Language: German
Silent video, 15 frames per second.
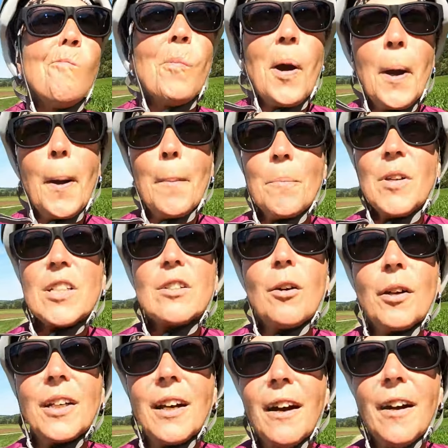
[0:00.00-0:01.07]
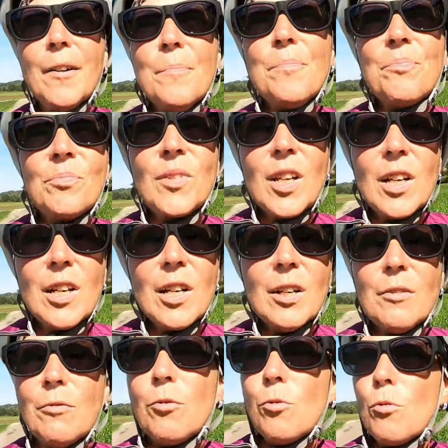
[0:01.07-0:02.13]
naja, ist auch egal,
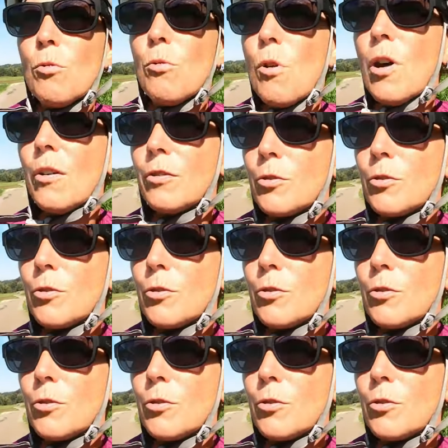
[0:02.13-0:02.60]
wo